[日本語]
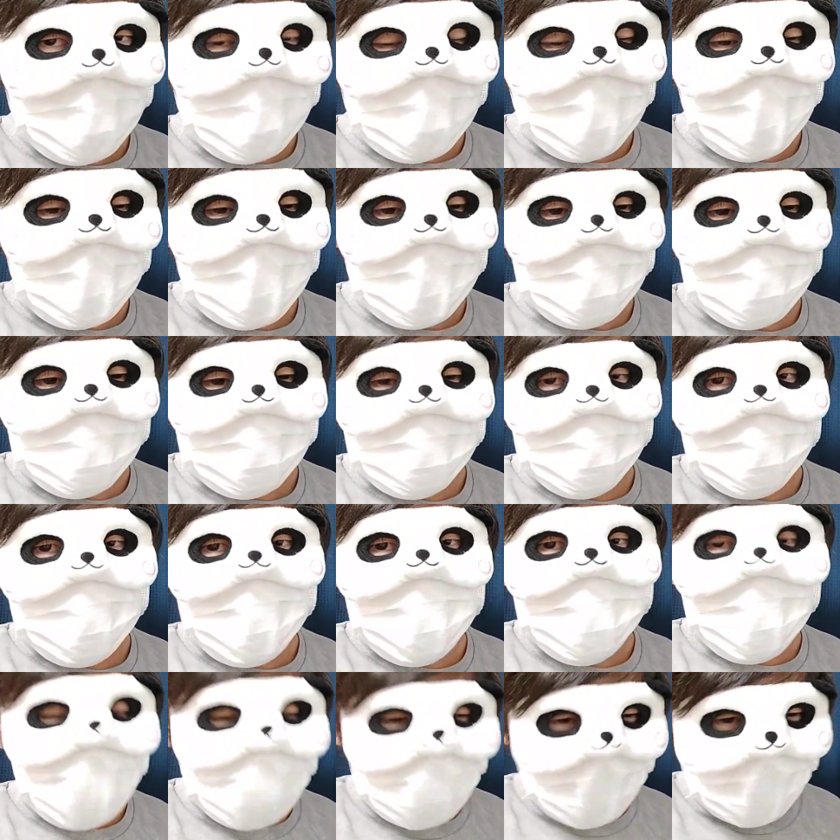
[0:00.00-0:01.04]
あの
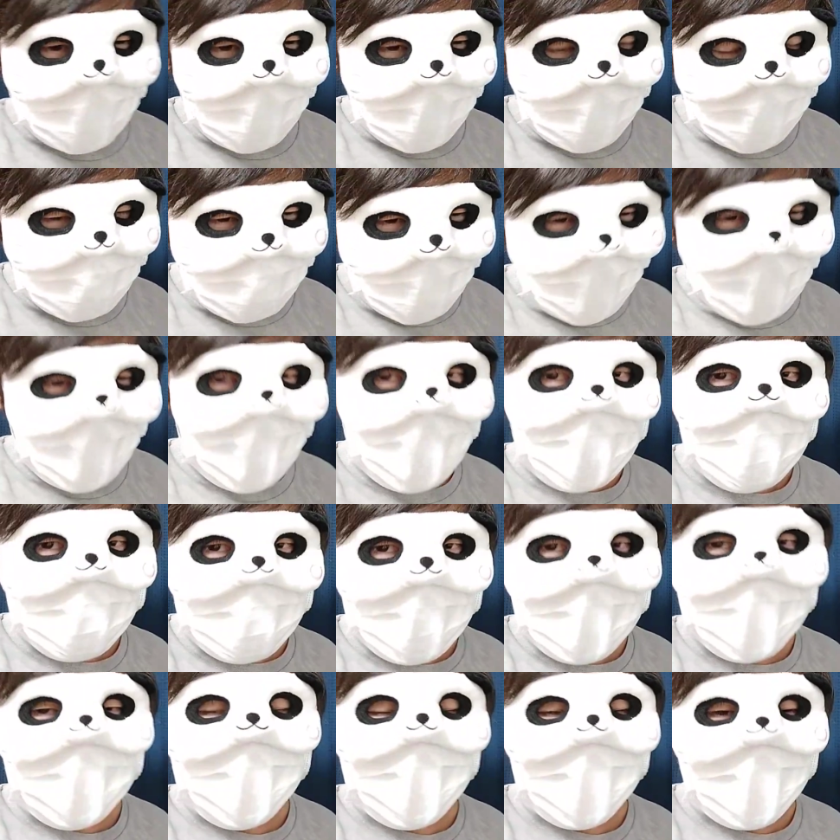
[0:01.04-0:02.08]
一番一番安
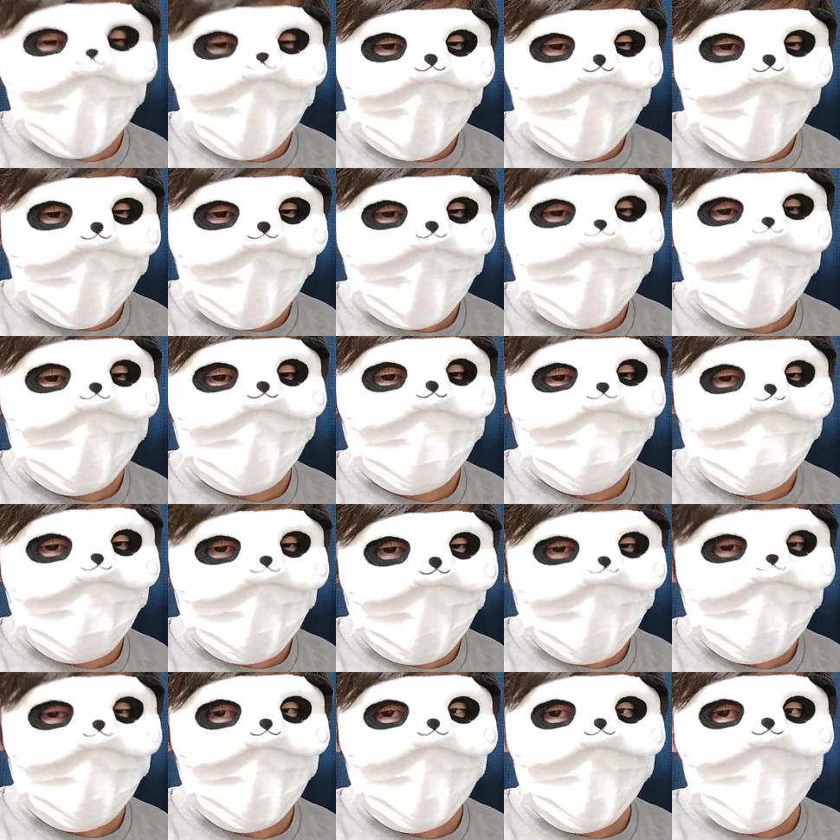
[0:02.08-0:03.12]
全なわけなんですよ
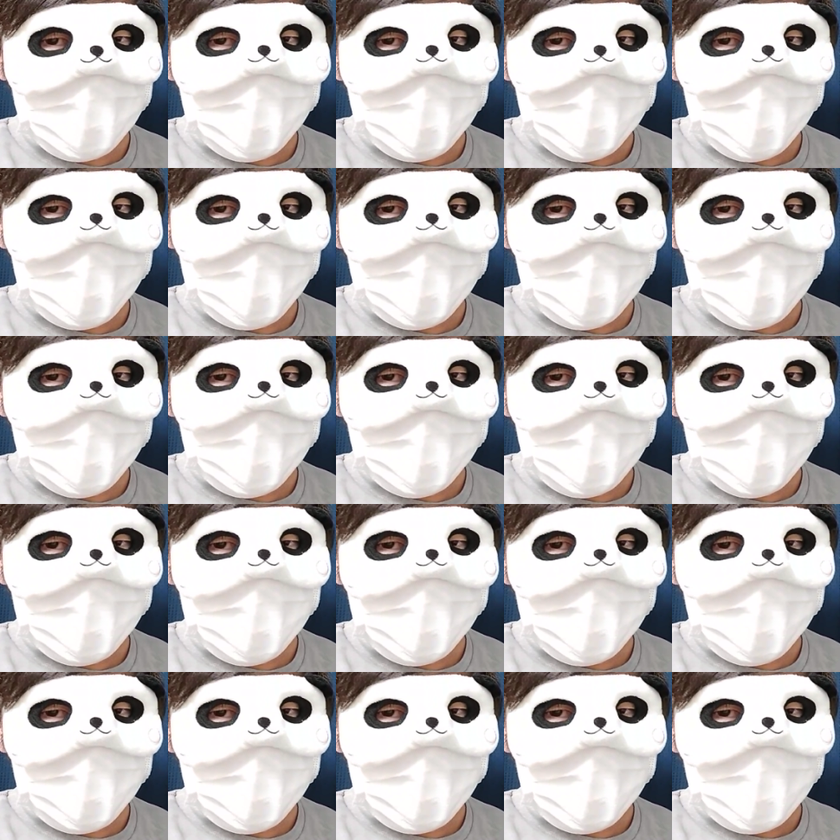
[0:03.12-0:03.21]
ね。